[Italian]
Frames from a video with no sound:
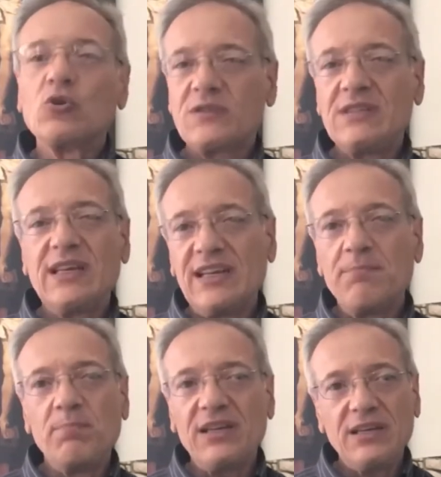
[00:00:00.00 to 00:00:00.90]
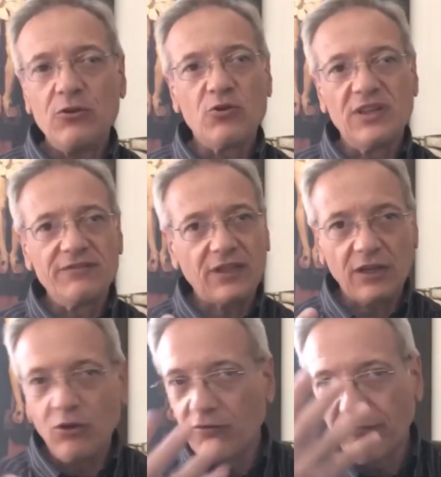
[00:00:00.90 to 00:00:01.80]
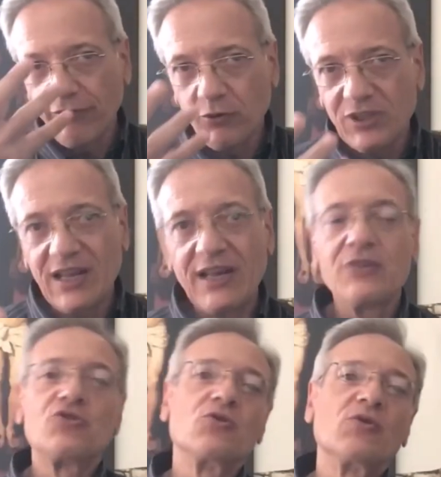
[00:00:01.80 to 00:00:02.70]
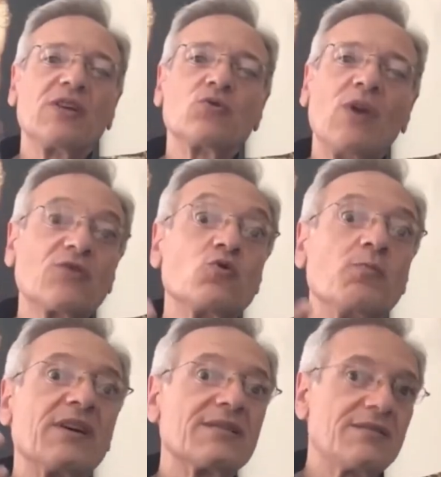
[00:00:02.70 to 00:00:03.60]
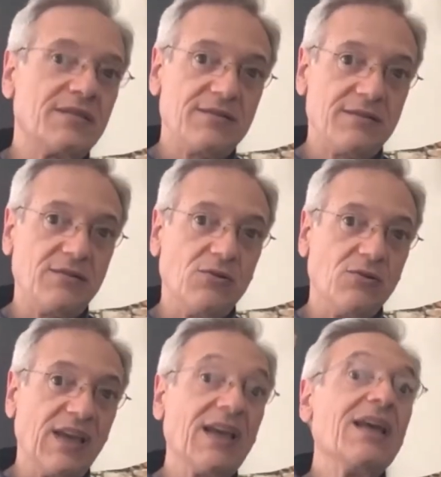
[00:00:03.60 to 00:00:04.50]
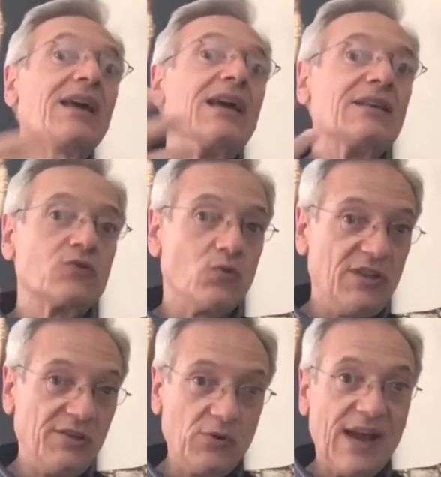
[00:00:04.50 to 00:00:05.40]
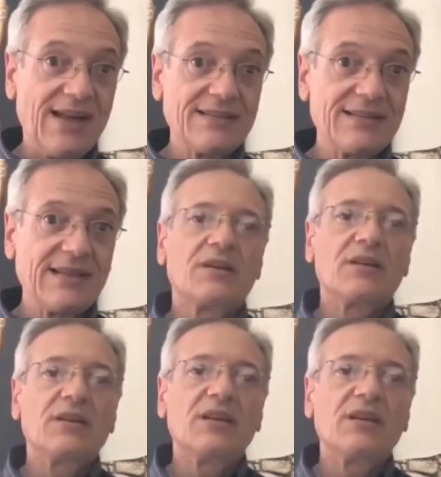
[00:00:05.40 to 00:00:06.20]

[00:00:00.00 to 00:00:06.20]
ossia nel periodo del trionfo della ragione sulla superstizione e sull'ignoranza.